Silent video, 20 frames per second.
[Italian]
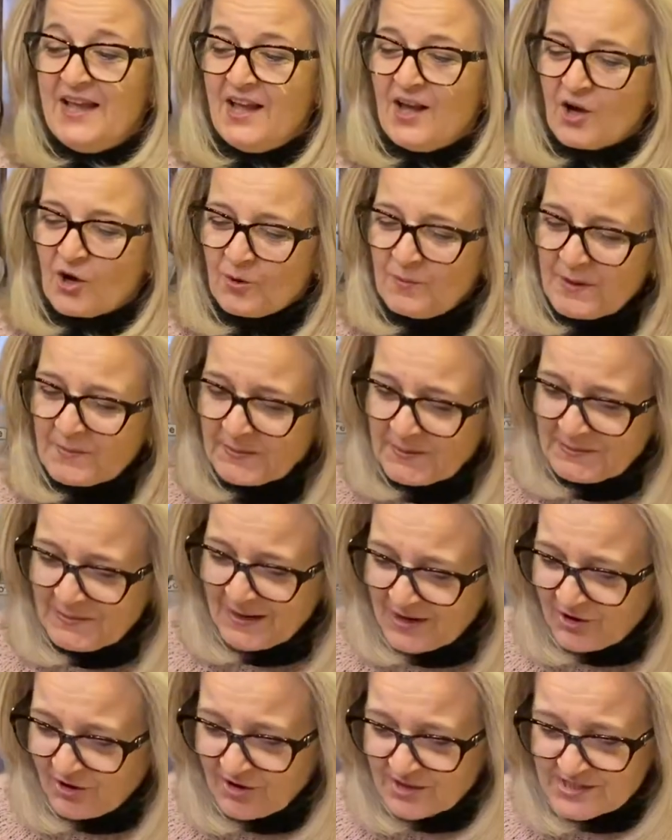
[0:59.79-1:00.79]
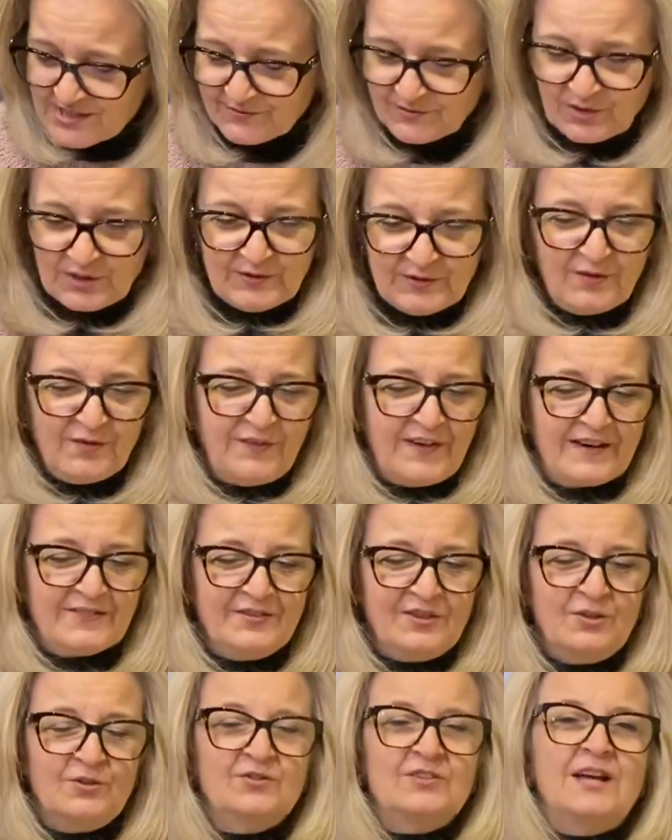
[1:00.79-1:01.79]
Come prima cosa volevo farvi
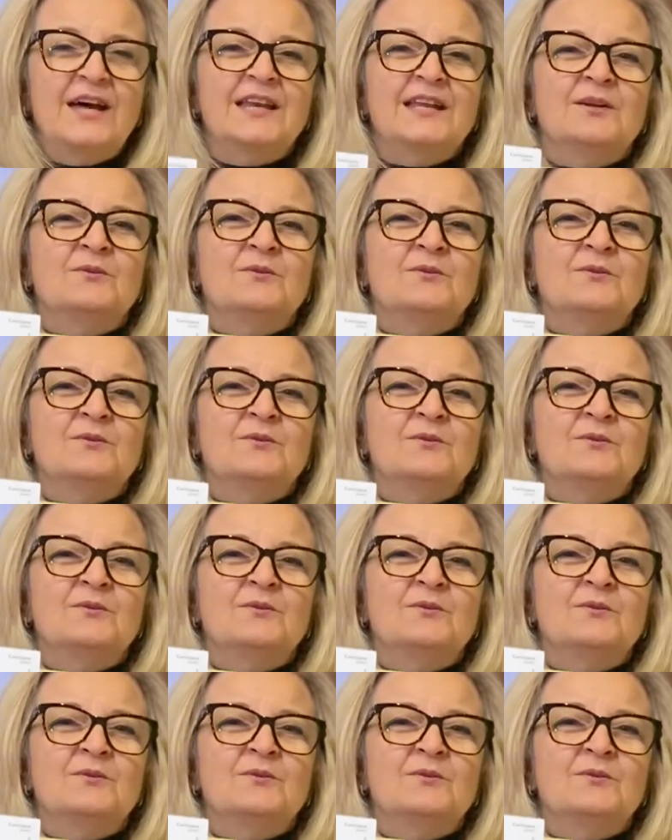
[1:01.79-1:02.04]
notare